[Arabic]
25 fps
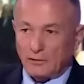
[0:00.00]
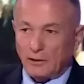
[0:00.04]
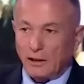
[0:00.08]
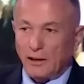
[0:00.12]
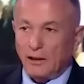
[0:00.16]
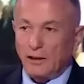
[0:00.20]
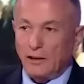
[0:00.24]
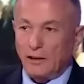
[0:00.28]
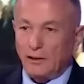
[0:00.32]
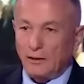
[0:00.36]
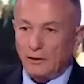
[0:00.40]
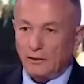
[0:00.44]

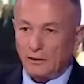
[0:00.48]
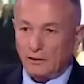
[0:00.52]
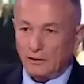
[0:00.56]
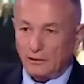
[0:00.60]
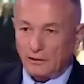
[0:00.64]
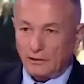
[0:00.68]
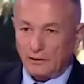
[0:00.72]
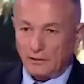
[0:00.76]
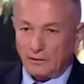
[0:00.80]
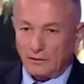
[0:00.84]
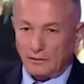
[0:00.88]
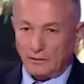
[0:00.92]

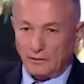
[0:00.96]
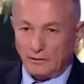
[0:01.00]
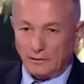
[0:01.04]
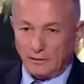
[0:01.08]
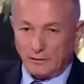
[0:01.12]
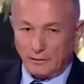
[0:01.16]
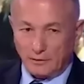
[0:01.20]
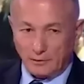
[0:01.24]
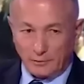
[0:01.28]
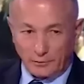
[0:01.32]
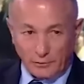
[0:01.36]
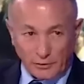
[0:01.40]
تا
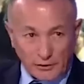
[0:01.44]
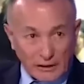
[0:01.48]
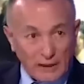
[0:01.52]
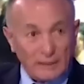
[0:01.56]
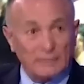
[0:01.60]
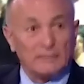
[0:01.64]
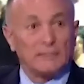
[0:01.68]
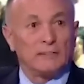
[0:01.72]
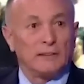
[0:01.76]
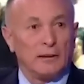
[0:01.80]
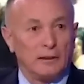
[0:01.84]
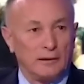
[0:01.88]

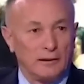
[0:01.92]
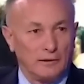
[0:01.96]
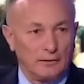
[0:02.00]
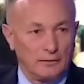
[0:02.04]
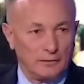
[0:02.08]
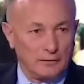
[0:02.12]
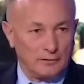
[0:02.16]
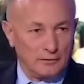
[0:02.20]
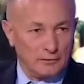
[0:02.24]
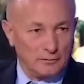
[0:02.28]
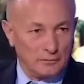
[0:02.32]
فرضنا